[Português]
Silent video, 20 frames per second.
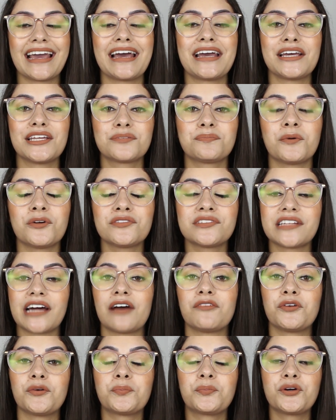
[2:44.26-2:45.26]
que é
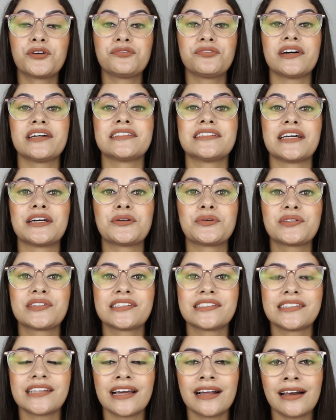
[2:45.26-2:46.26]
responsável por fazer o
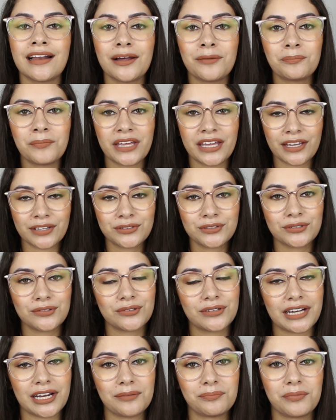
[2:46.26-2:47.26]
selamento
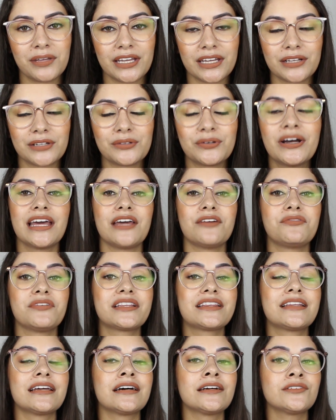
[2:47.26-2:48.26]
do cabelo cabelo,
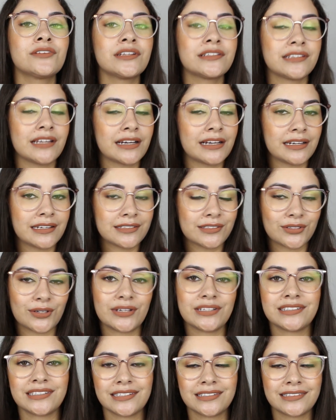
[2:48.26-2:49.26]
evitando as
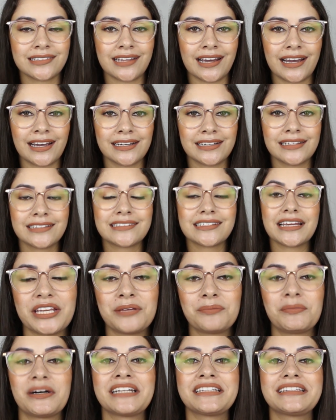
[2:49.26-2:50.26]
agressões externas
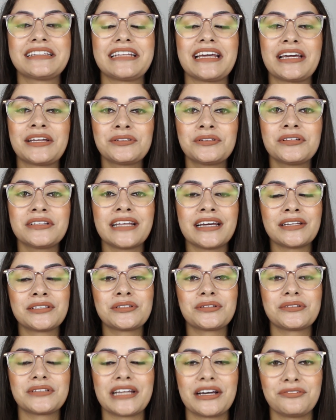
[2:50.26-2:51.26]
e mantendo
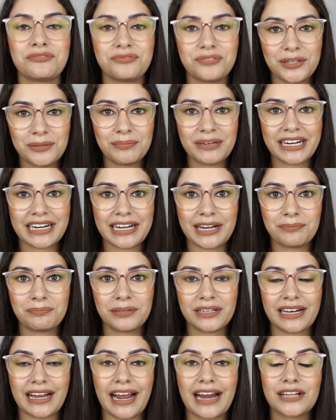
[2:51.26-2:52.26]
dentro da fibra
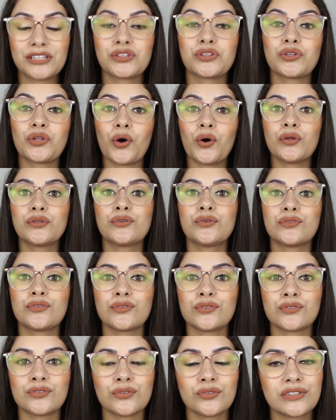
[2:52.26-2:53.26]
capilar
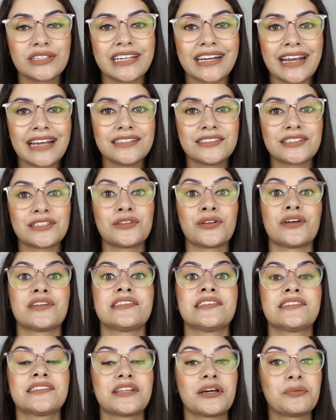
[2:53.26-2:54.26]
todos os nutrientes que
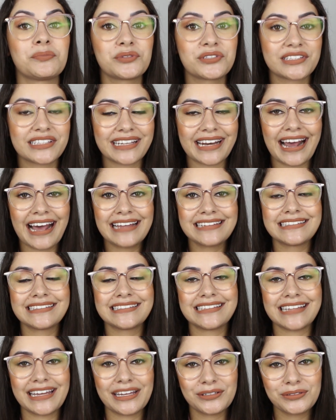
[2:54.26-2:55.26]
nós estamos
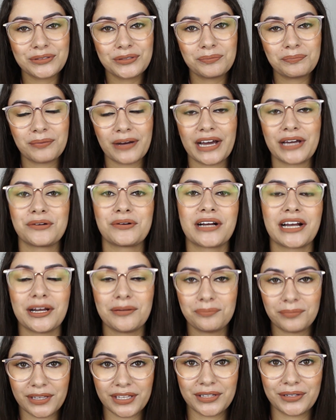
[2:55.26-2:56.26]
trazendo para o
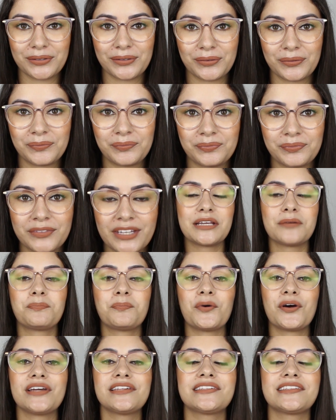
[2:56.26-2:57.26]
cabelo.
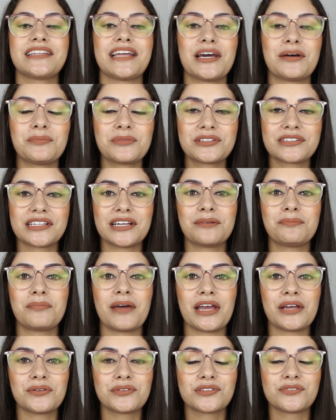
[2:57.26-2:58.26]
Depois temos
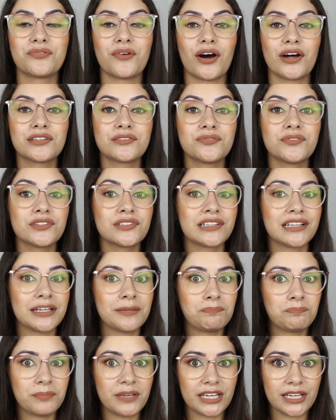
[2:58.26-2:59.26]
também os fósforos
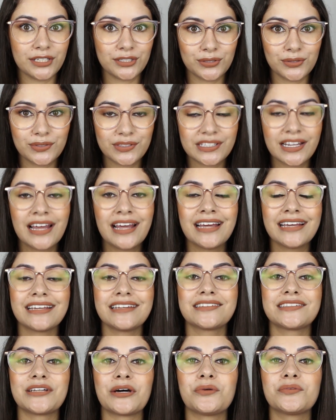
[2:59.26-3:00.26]
lipídios,
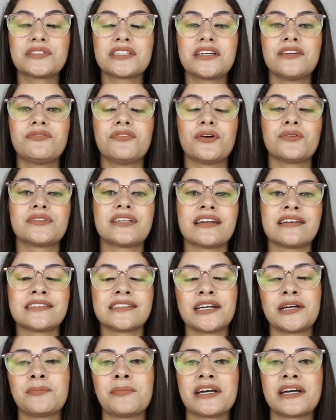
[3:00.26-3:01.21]
que são os que vão trazer